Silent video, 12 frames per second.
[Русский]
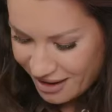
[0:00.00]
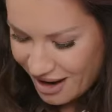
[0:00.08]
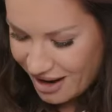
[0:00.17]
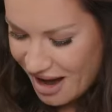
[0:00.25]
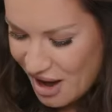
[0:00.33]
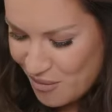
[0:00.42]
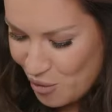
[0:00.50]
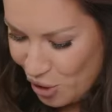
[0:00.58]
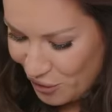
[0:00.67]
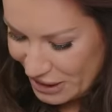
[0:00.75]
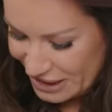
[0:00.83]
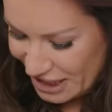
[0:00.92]
Какая
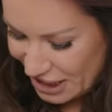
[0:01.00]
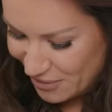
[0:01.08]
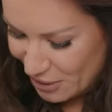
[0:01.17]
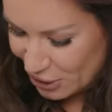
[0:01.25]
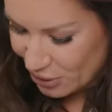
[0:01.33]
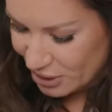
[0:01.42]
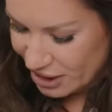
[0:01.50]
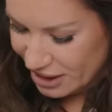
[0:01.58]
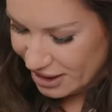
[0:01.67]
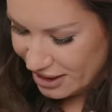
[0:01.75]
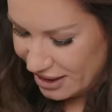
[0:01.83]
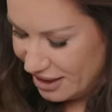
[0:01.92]
буква стоит между
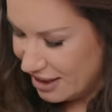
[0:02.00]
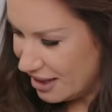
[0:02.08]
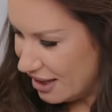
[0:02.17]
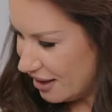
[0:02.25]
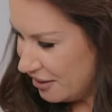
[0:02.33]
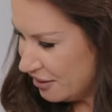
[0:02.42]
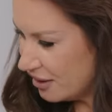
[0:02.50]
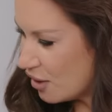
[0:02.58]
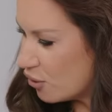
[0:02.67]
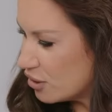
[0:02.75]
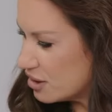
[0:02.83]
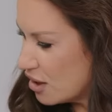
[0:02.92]
И и Э?
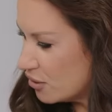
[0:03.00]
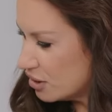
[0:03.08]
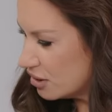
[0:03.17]
Какой знак?